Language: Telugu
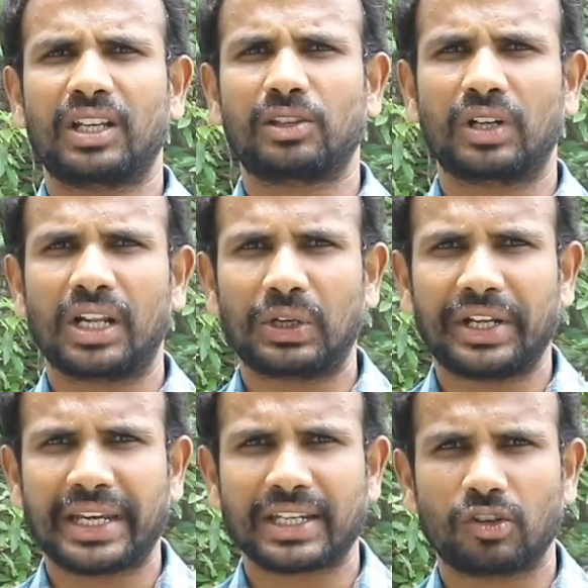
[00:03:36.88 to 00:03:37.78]
ఎవరైతే ఉన్నారో
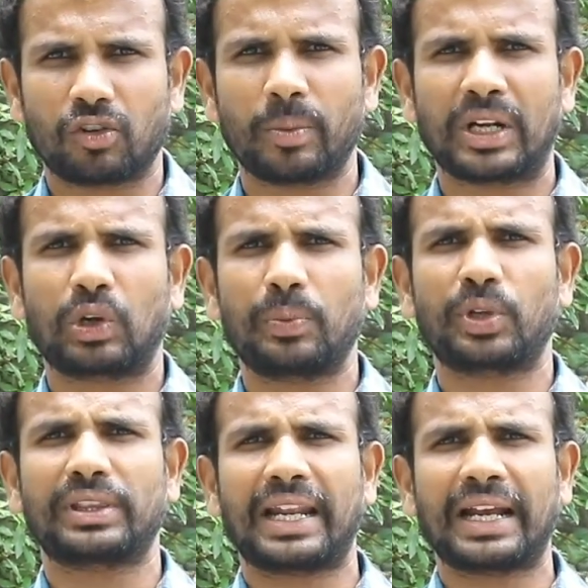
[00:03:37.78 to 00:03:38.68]
డీకే శివకుమార్ కూడా
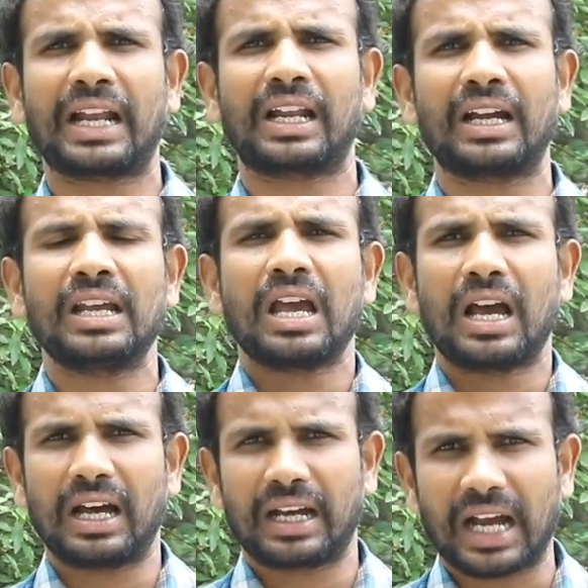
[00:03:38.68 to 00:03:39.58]
ఇప్పుడు తెలంగాణ
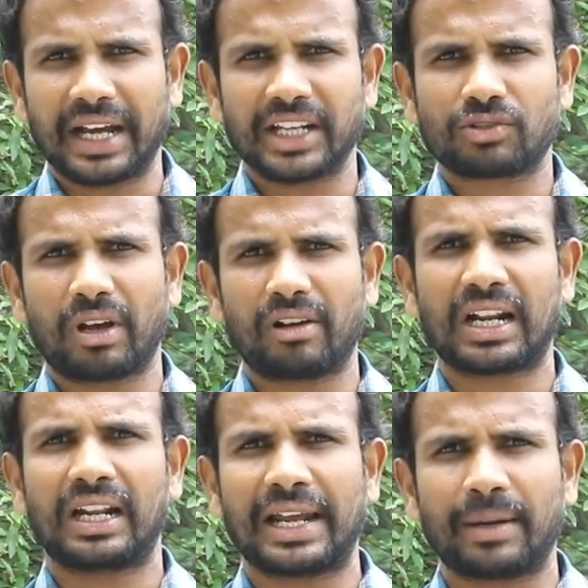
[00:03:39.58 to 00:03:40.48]
కాంగ్రెస్
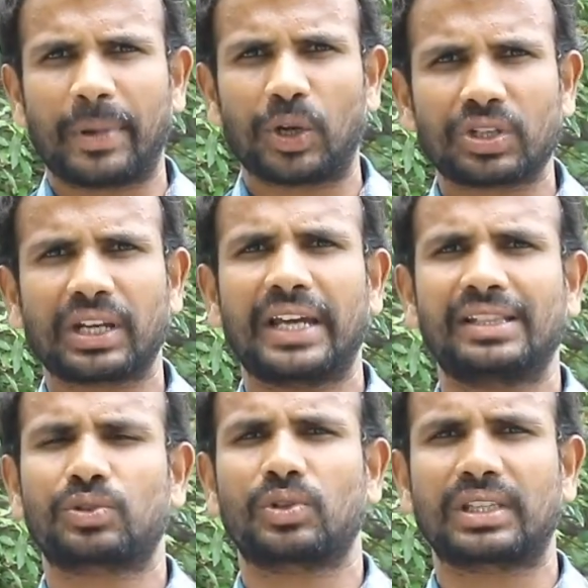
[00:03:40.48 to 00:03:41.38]
వ్యవహారాలను ఆయన పరోక్షంగా
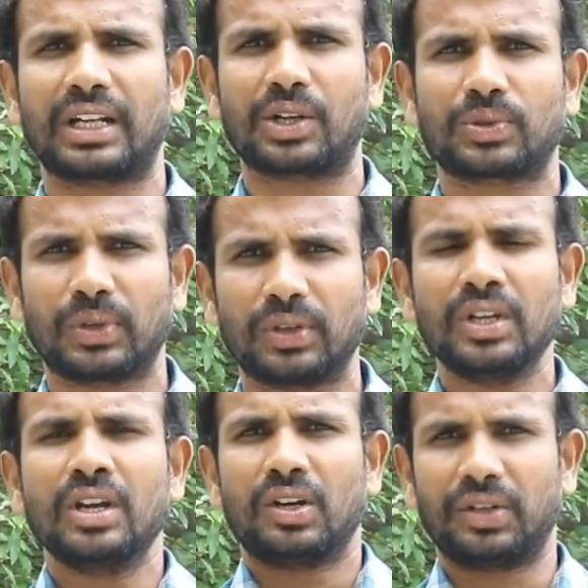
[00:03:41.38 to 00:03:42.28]
అయితే చూస్తున్నారు సో
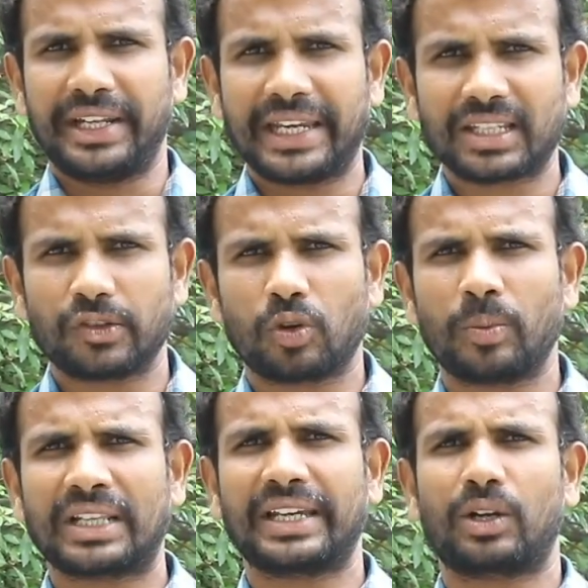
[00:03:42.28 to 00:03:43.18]
డీకే
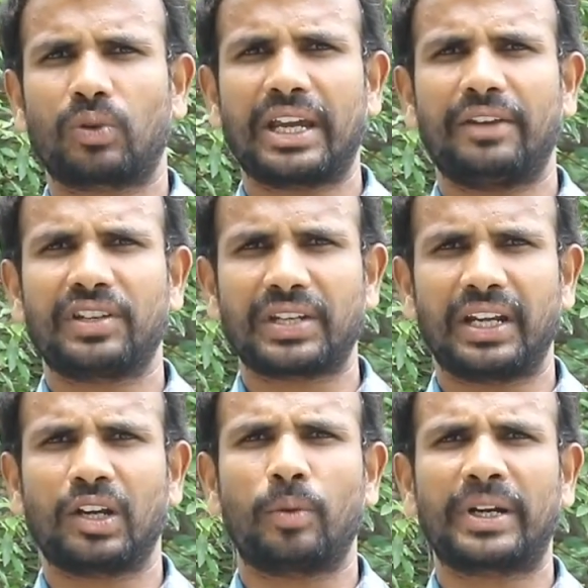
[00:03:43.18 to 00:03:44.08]
శివకుమార్ దగ్గర కూడా ఈ
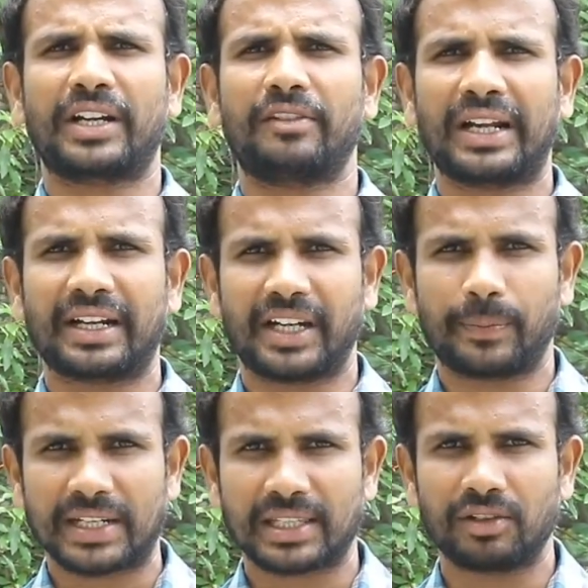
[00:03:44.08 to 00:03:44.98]
విషయాన్ని కోమటిరెడ్డి వెంకరెడ్డి
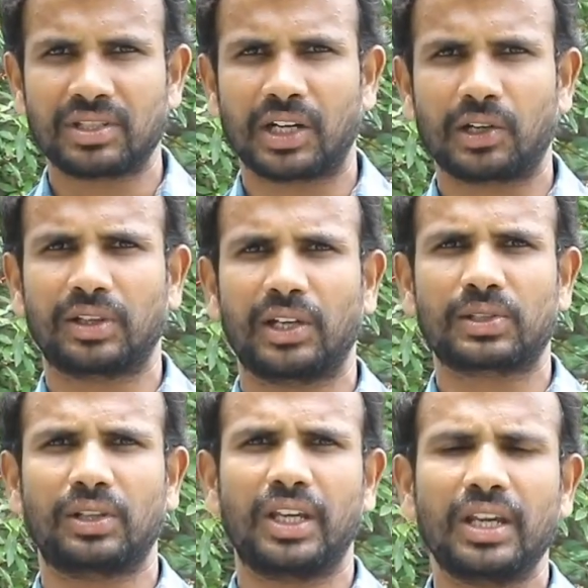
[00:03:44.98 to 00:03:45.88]
ప్రస్తావించినట్లు
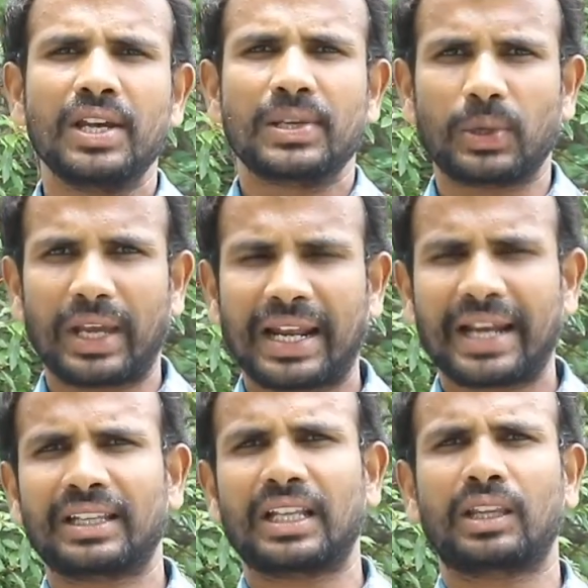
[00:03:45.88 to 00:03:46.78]
తెలుస్తుంది సో
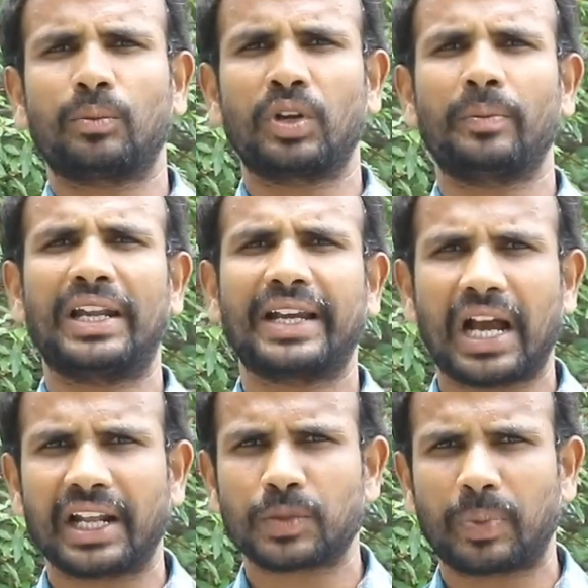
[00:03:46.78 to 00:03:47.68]
ఎలాగైనా తన తమ్ముడిని మళ్ళీ
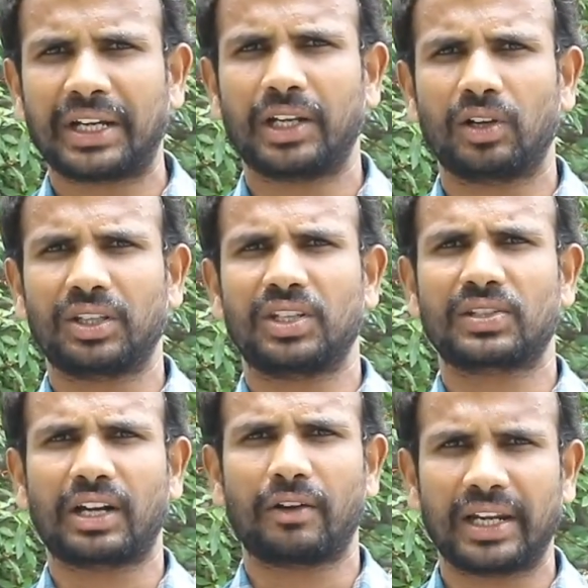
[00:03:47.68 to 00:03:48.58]
కాంగ్రెస్ పార్టీలోకి
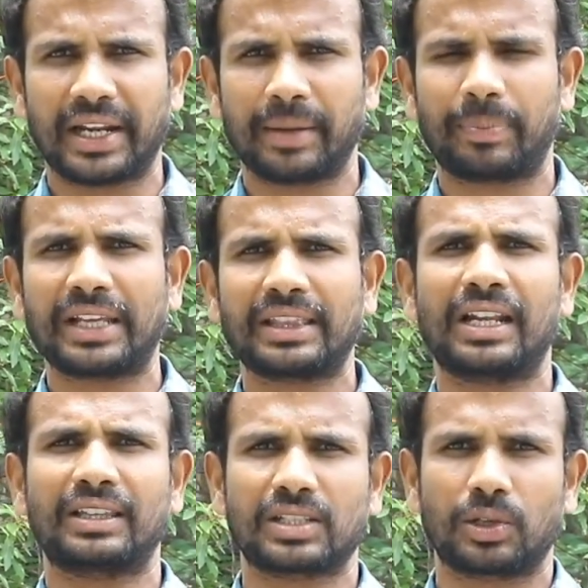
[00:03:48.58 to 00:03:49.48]
తీసుకురావాలి అనే
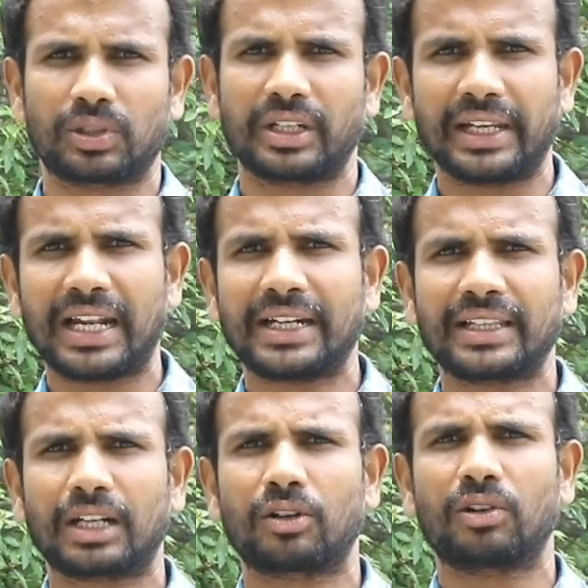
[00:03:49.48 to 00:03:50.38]
ప్రయత్నాలు అయితే జరుగుతున్నాయి ఇలాంటి
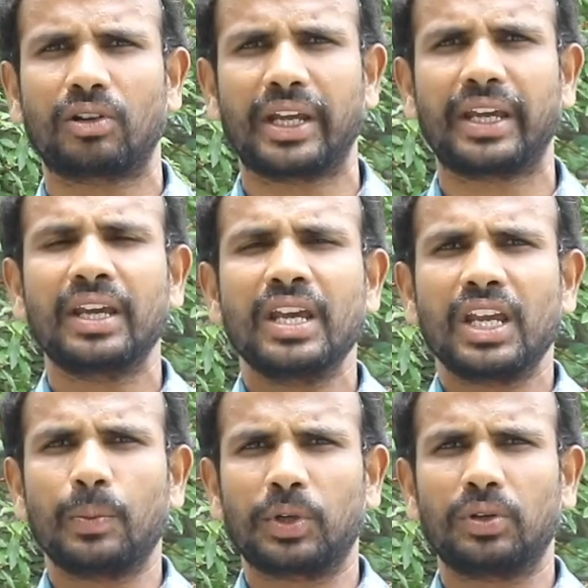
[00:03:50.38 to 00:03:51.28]
తరుణంలోనే
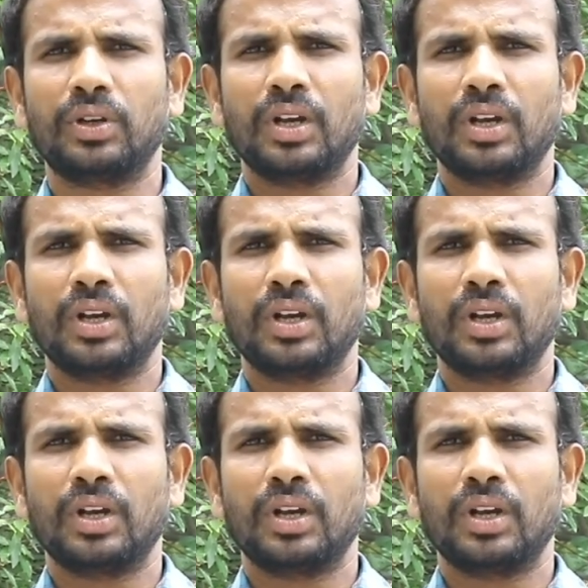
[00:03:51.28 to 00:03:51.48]
ఇప్పుడు